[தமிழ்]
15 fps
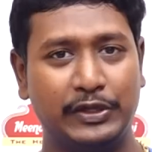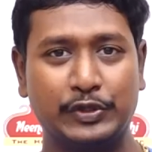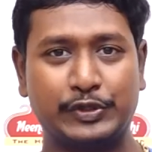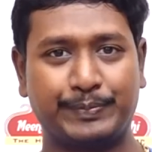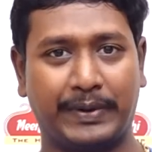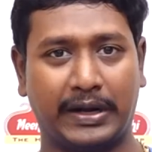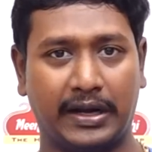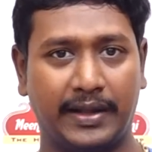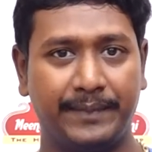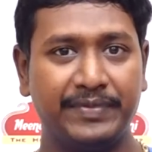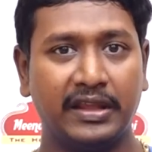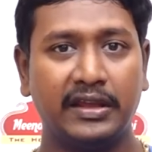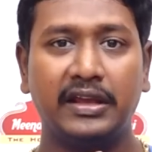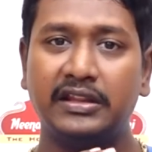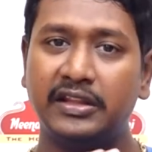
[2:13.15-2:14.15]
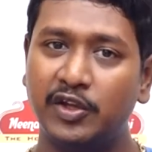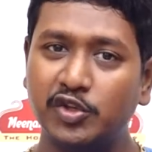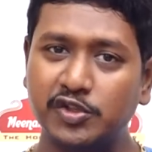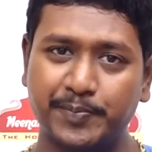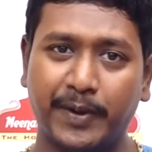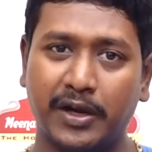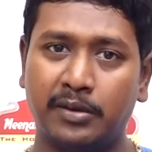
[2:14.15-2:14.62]
யூஸ் பண்ணலாம் இது
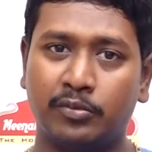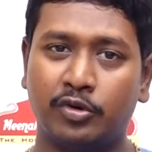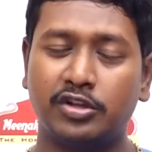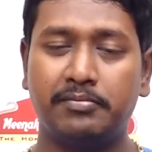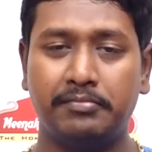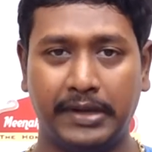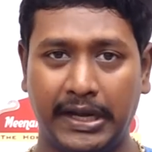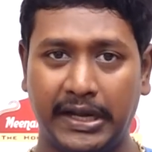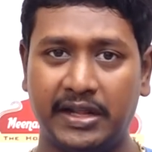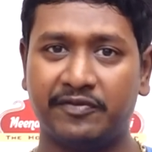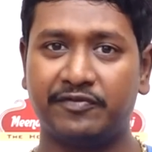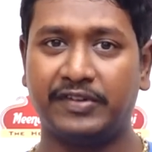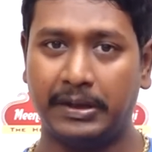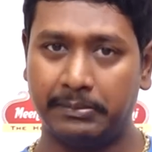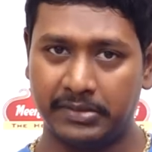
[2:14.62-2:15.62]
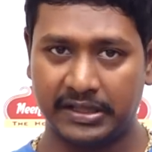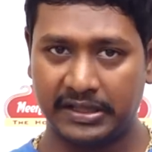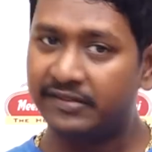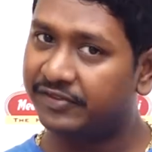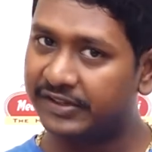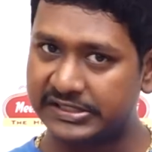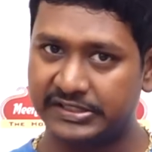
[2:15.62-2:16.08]
யூஸ் பண்ணும்போது மீடியம் ஃப்ளேமில்
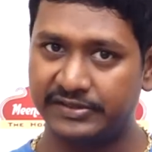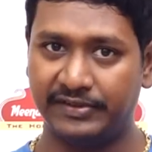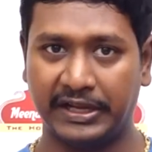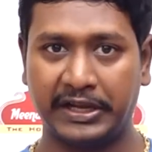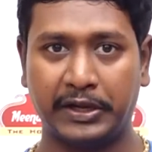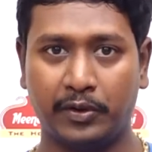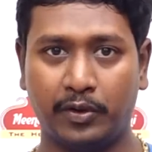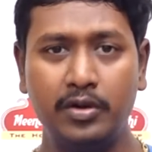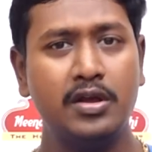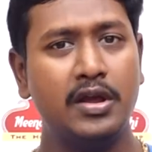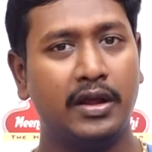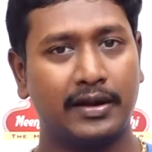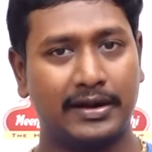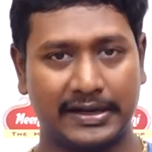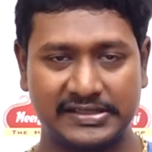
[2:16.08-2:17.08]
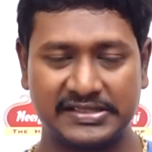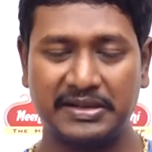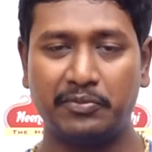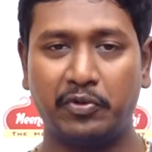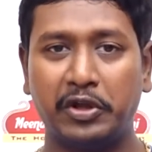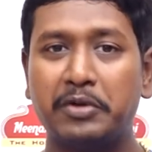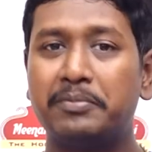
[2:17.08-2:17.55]
தான் ஃபஸ்ட்டு வைக்கணும் கடைசி
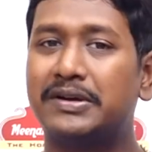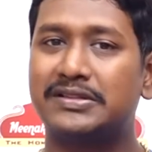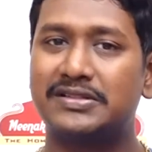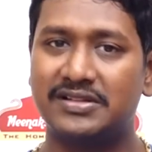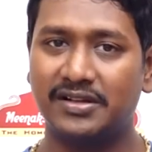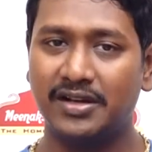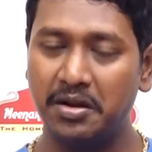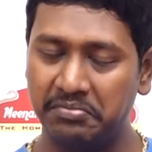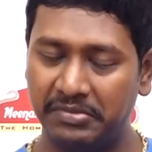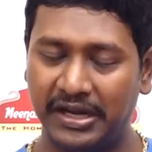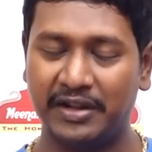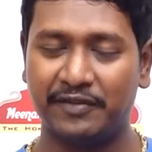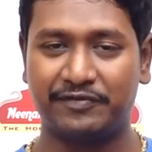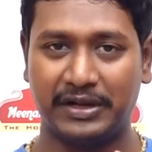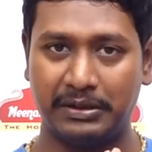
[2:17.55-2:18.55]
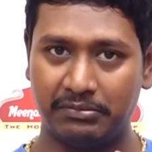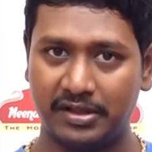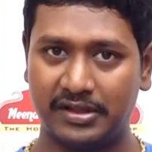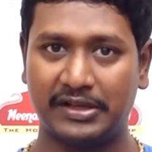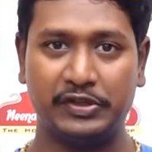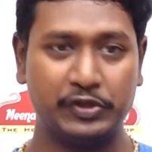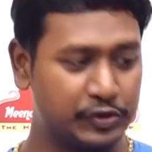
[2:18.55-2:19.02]
முடிக்கும் பார்த்துட்டிங்கன்னா மீடியம்
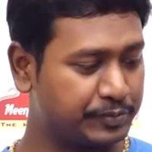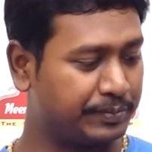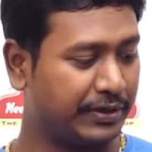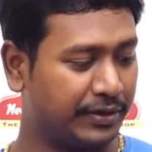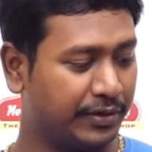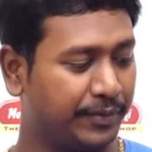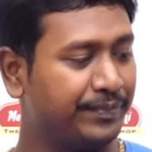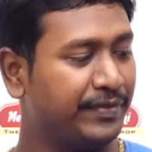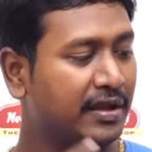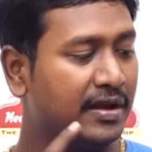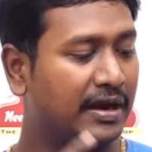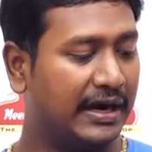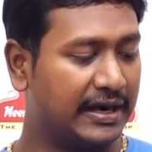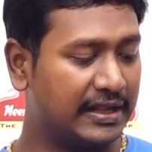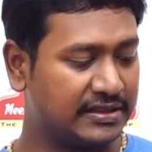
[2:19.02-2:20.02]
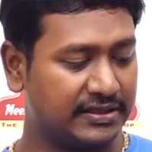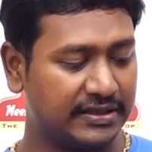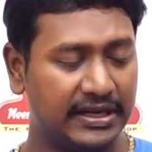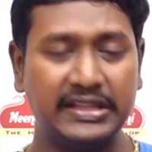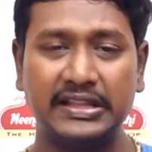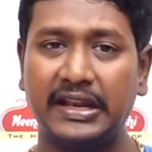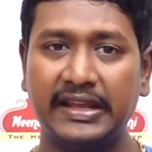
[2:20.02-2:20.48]
ஃப்ளேமில் தான் யூஸ் பண்ணணும் அடுத்து
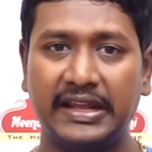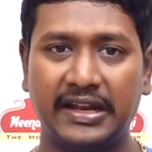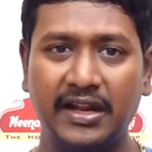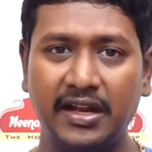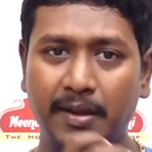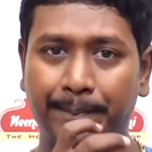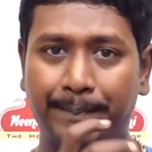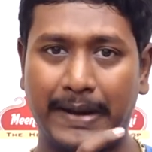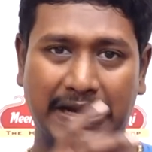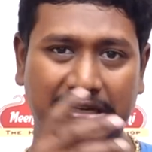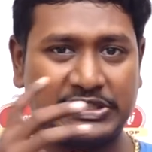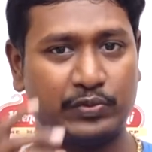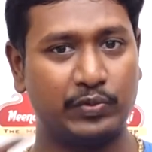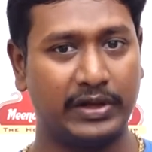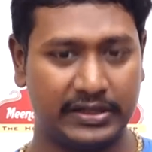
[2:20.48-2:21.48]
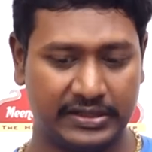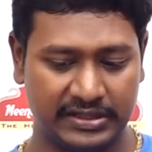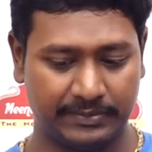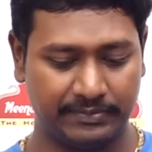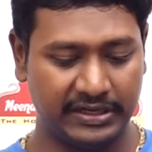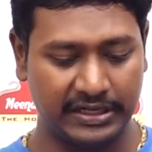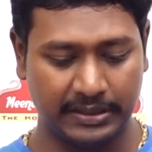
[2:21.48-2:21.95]
இதில் என்னென்ன பார்ட்ஸ் வருது
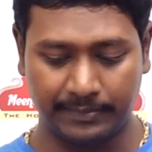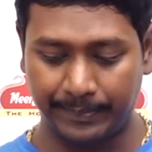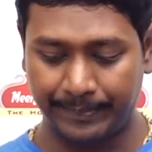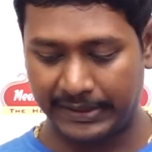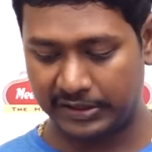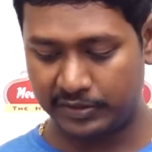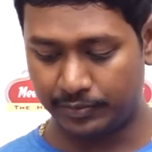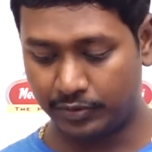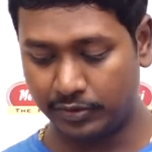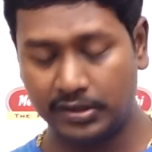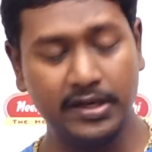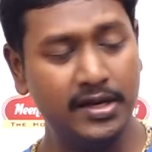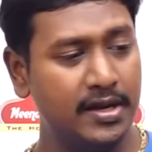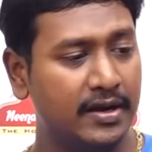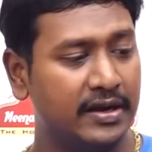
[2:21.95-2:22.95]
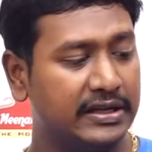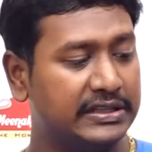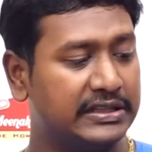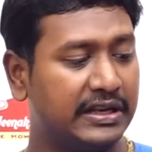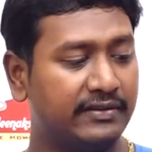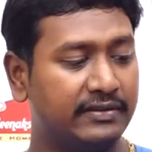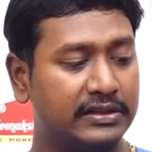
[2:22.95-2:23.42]
அப்படின்னு நம்ம பார்க்கும்போது
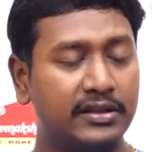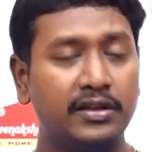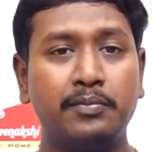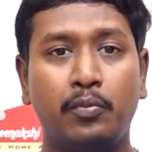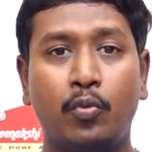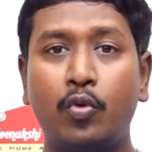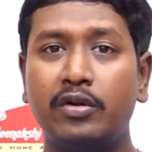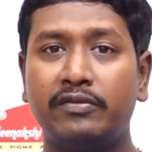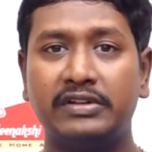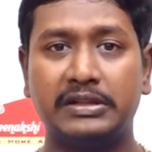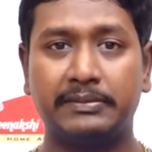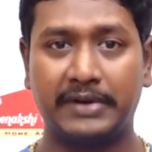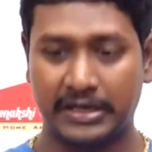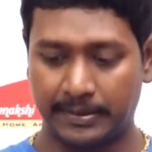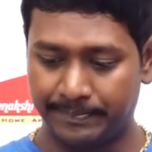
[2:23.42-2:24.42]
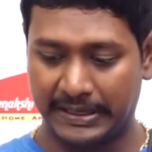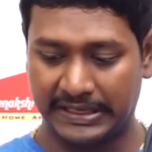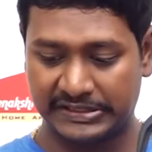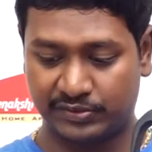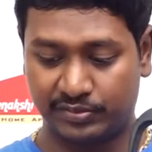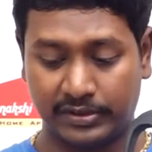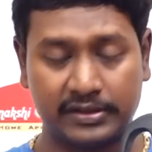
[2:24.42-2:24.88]
இதில் வந்து மூணு விதமான
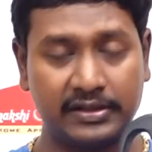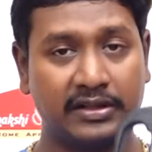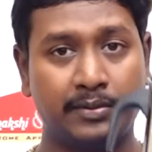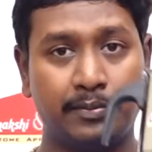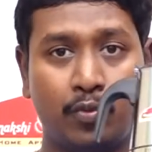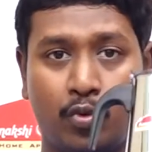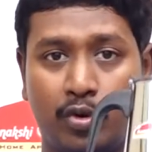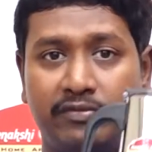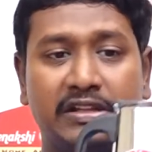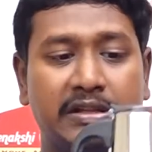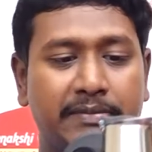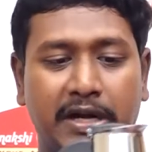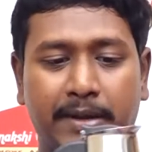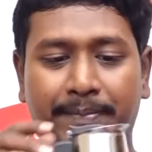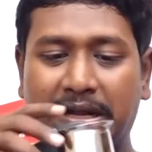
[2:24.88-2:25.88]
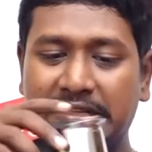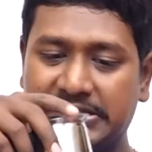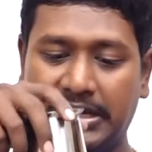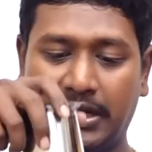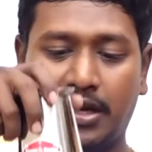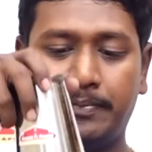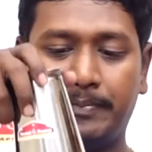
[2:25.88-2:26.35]
பார்ட்ஸ் வருது அந்த மூணு விதமான
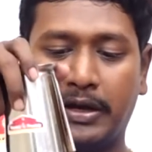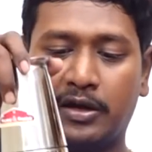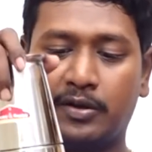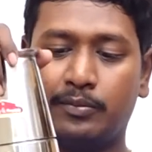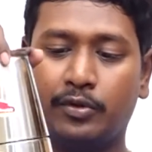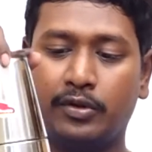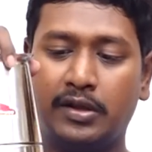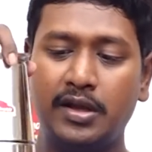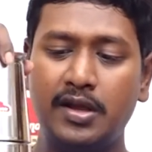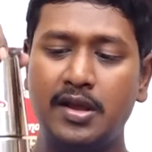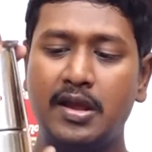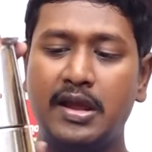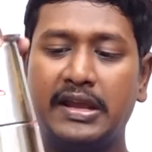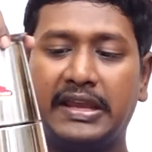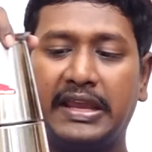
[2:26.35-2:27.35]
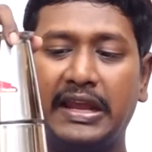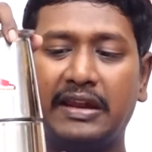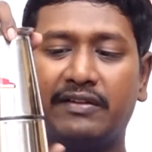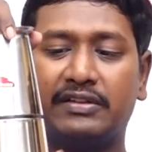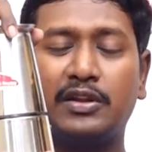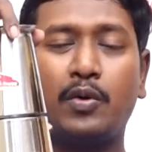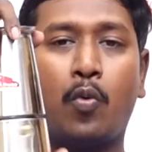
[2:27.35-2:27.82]
பார்ட்ஸ் என்னன்னு பார்க்கும்போது
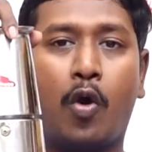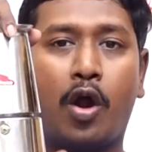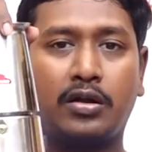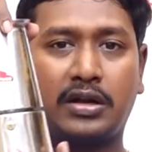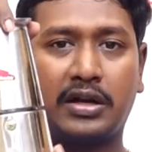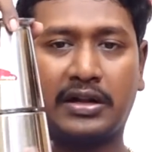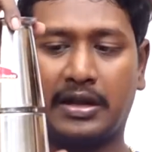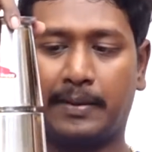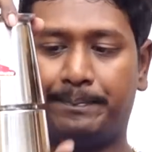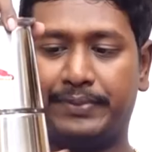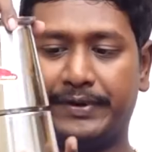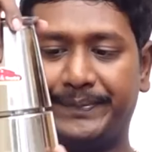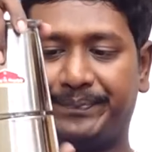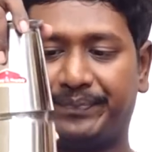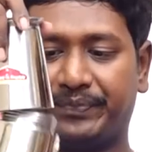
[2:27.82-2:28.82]
கீழே வந்து வாட்டர் கப்பு